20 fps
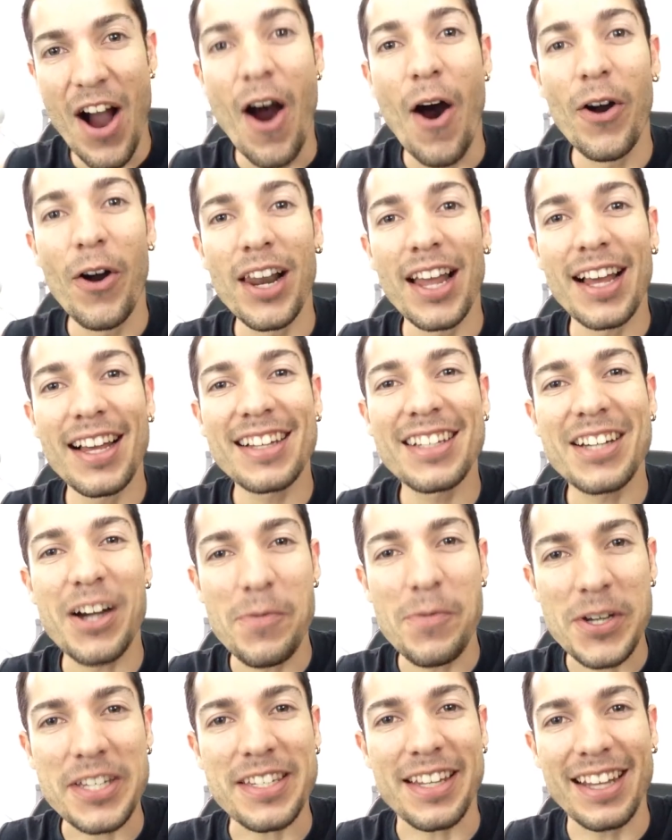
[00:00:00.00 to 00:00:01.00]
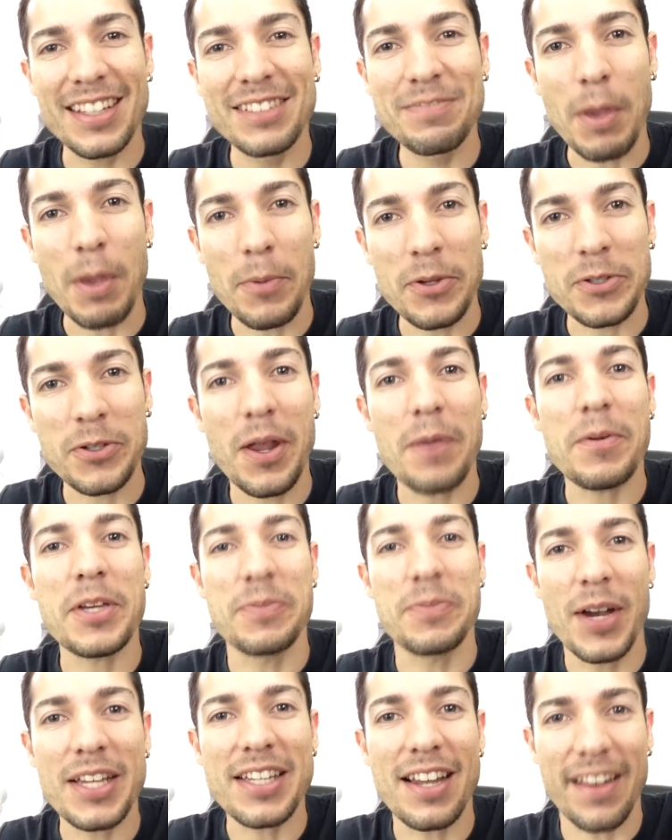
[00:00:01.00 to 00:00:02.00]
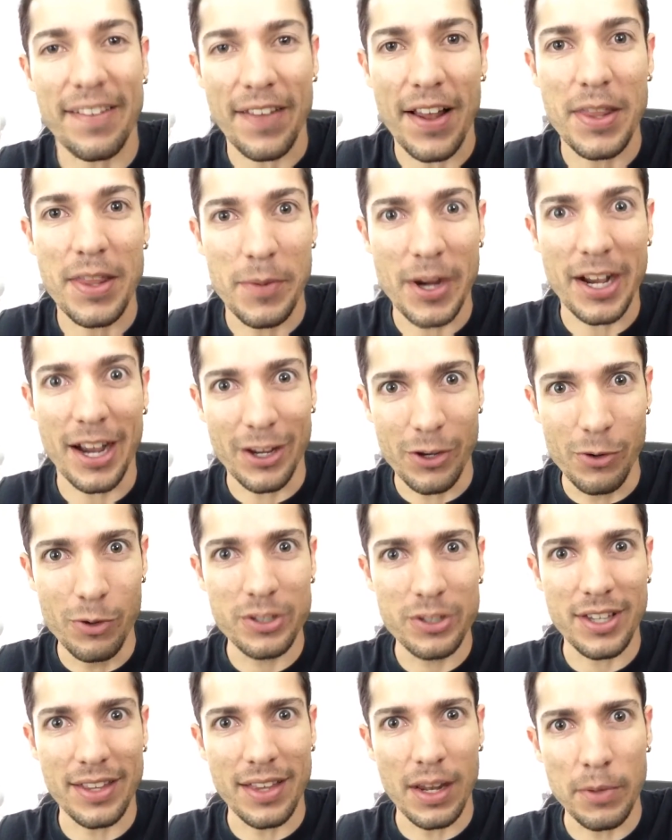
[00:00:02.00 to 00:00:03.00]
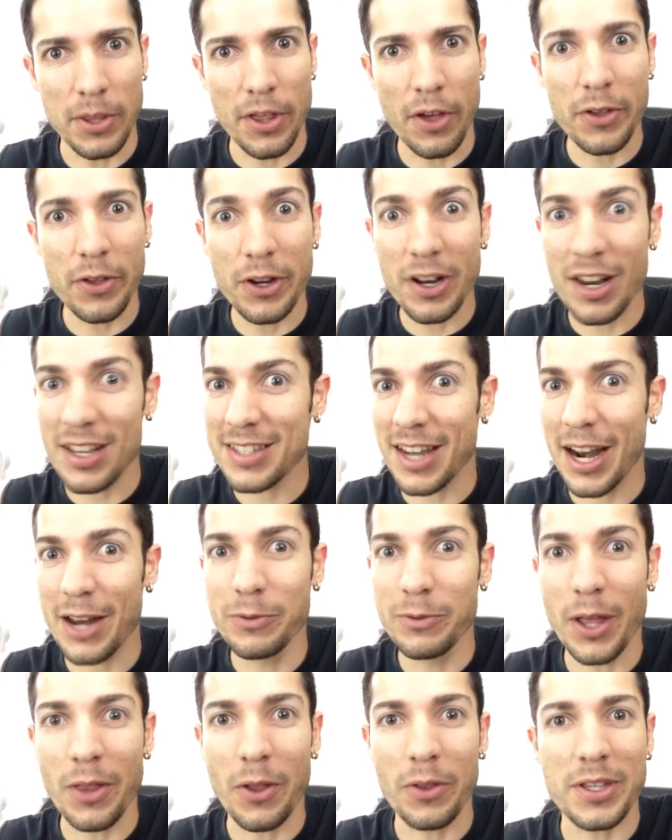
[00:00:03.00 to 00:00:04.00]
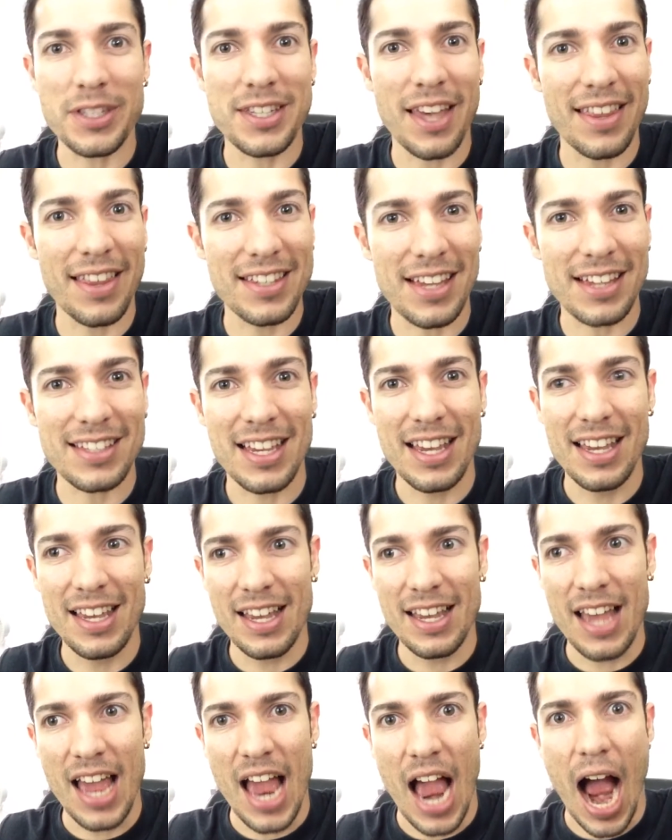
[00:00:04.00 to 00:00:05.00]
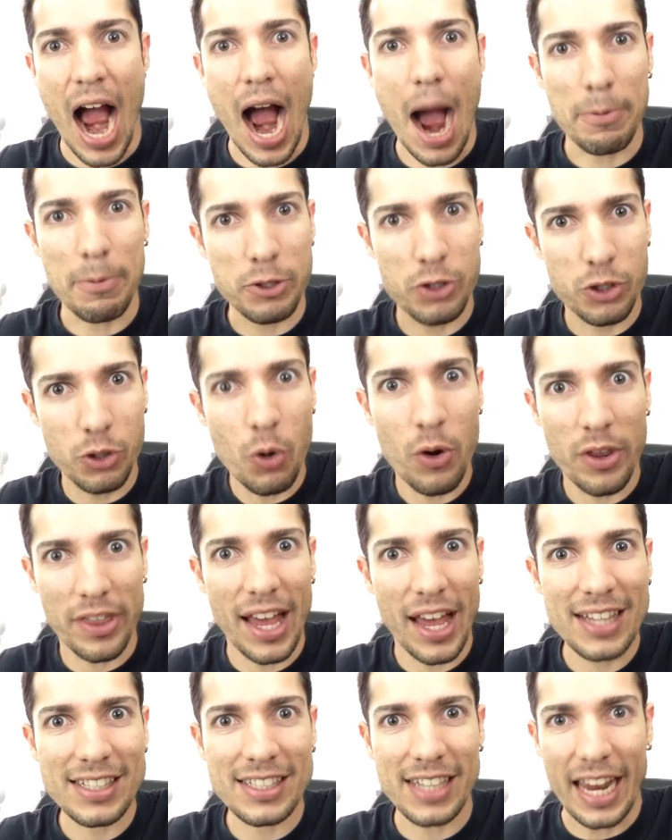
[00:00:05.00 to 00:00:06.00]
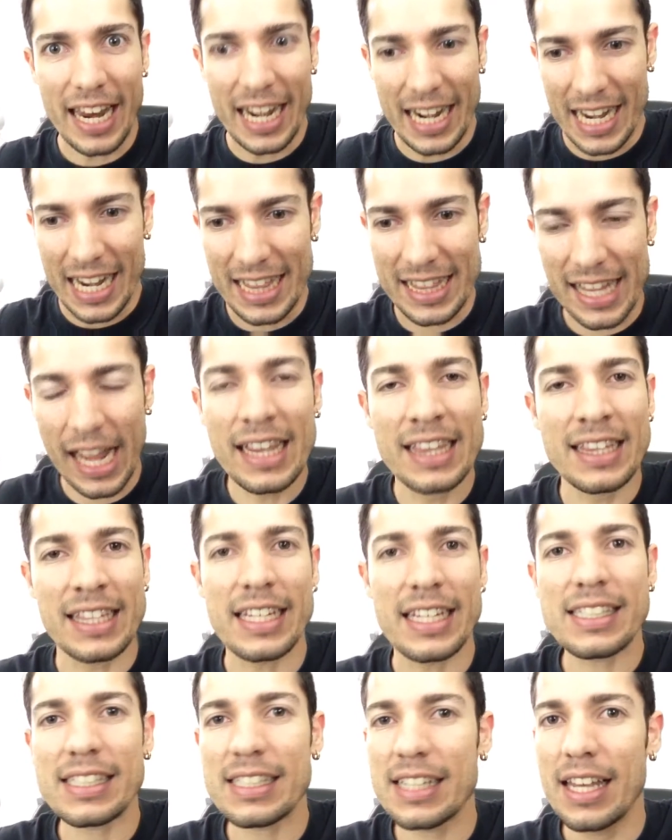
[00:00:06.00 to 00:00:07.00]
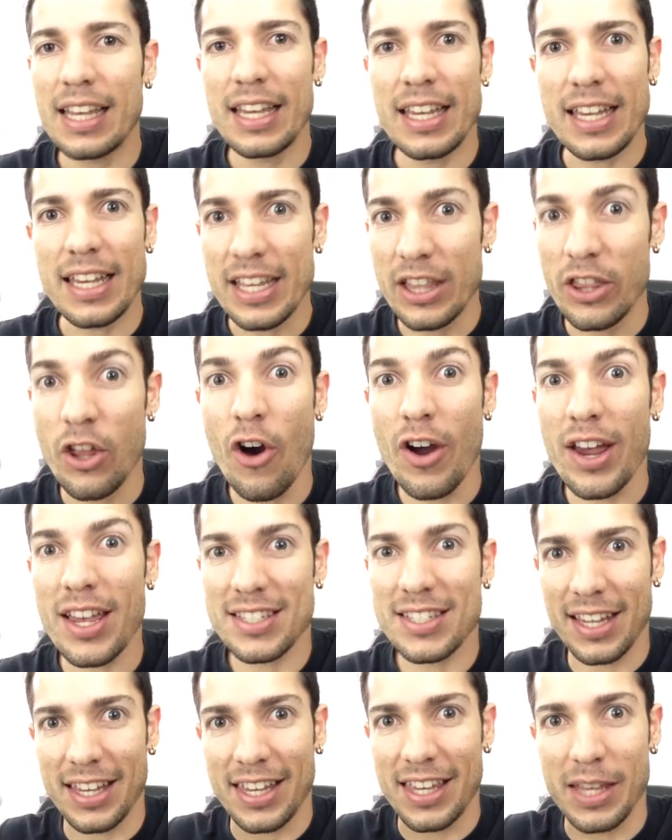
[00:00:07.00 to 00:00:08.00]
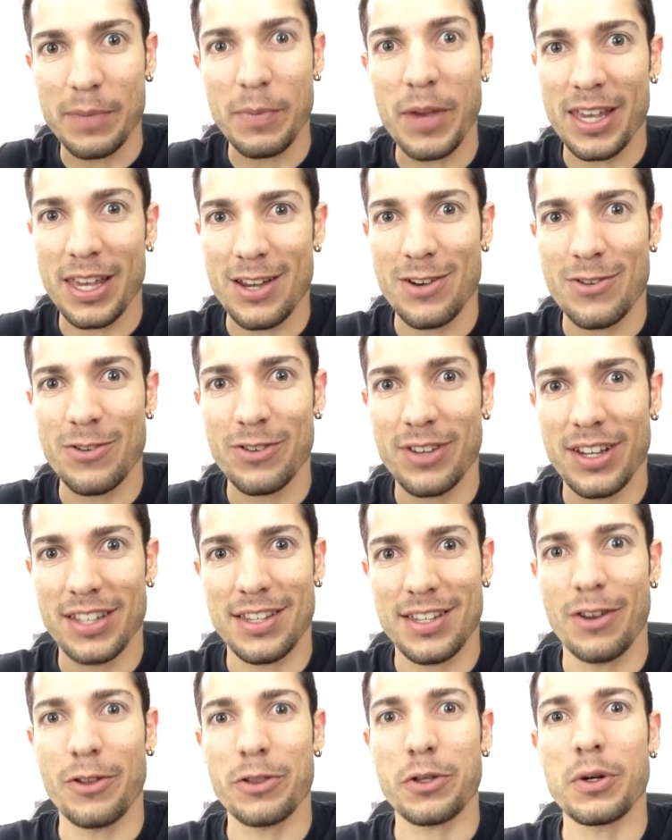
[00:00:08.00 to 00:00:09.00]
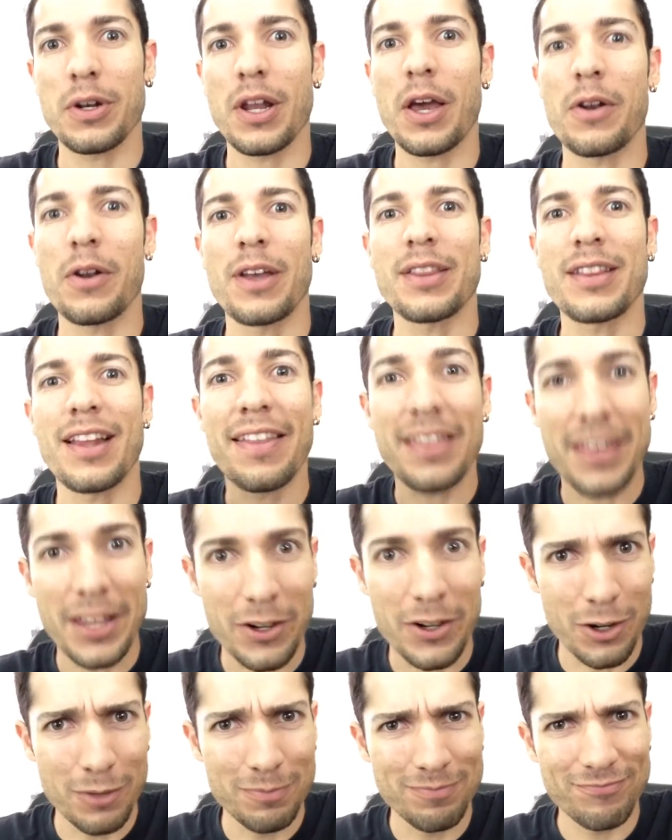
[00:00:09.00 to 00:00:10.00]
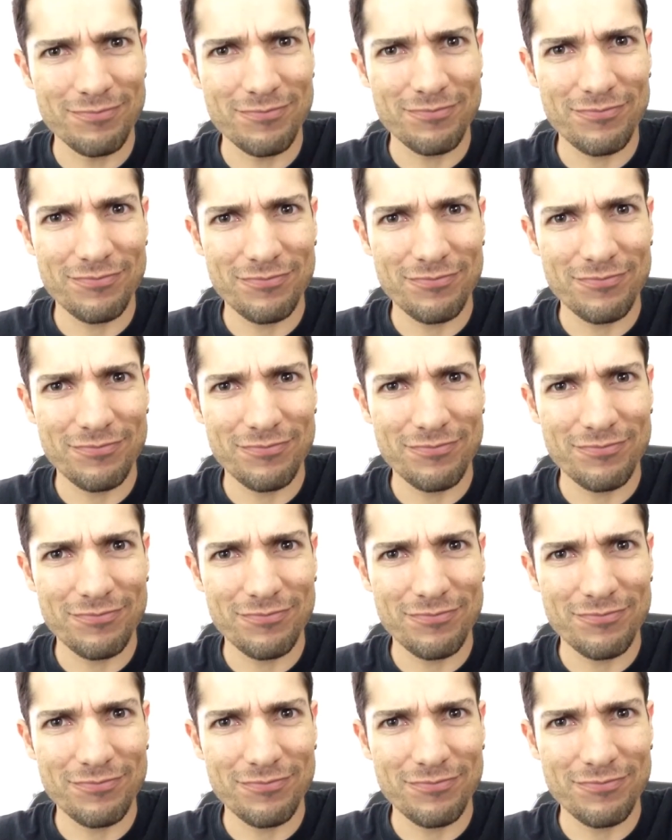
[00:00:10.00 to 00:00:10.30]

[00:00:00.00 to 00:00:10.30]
Hola, ¿cómo están? Bienvenidos una vez más al canal de Macacukes. En el video de hoy les traigo una noticia de esas absurdas e irritantes y no es aquí de México, es del otro lado del Atlántico.